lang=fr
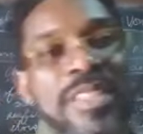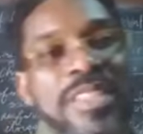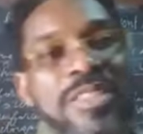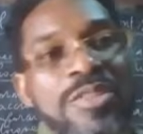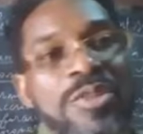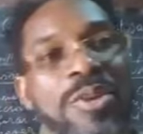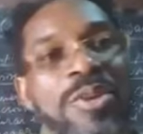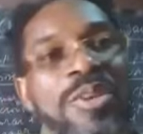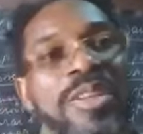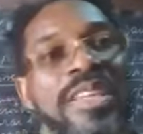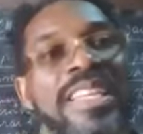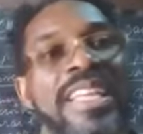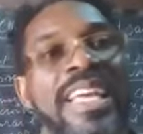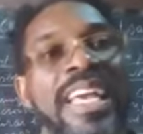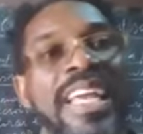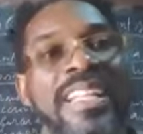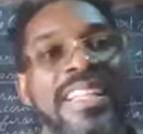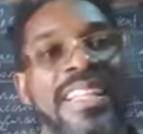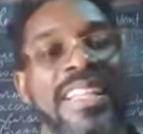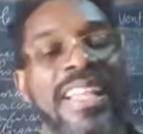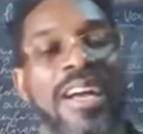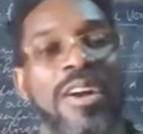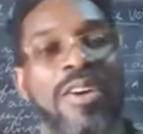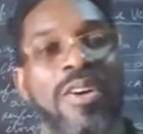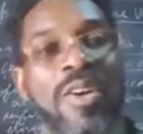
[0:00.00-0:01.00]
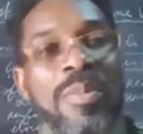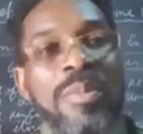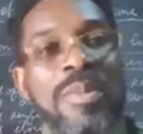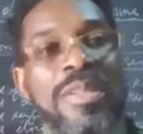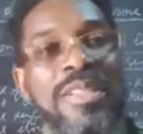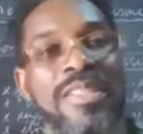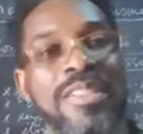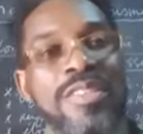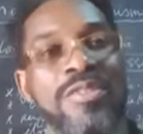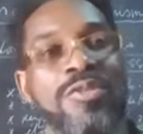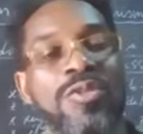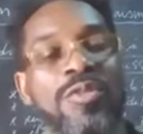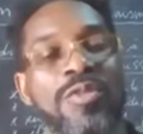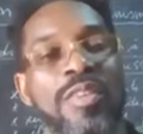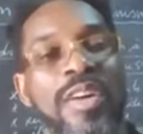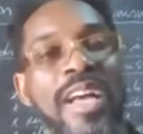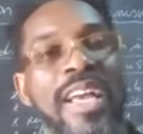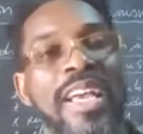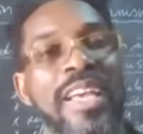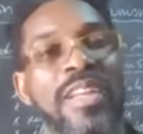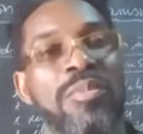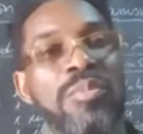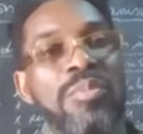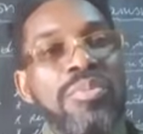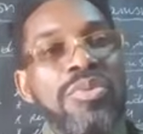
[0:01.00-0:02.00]
Ils ont une aide là, comme ils disent souvent,
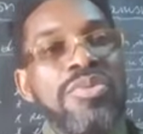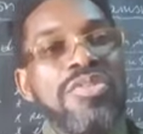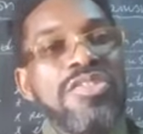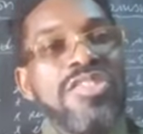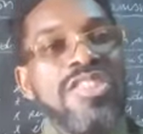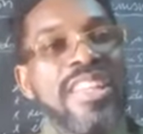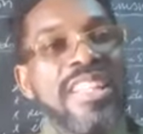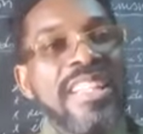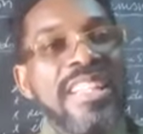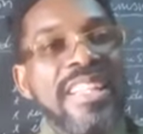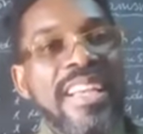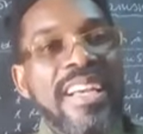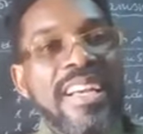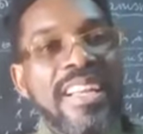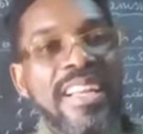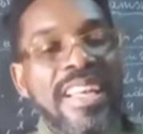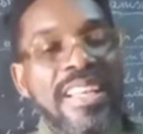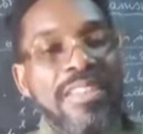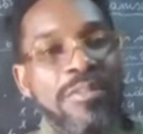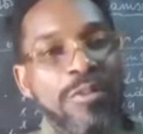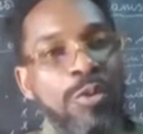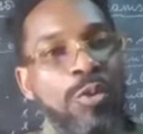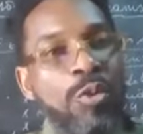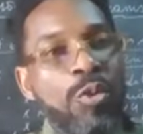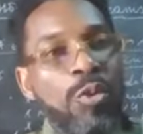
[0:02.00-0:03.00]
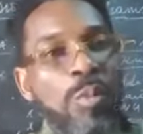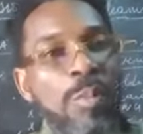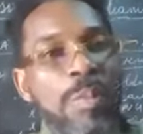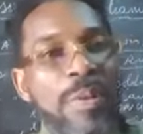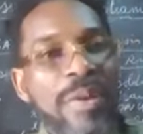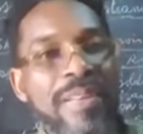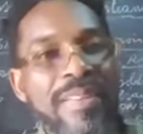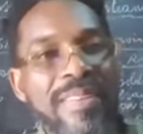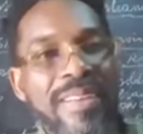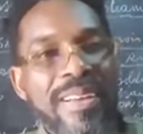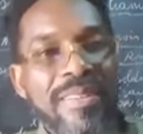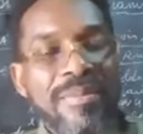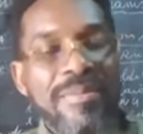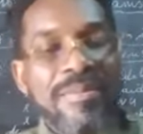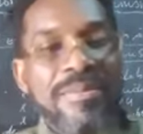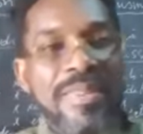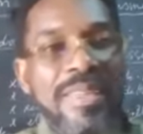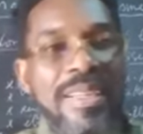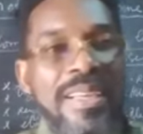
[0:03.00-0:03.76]
aide budgétaire là. Ils vont couper ça.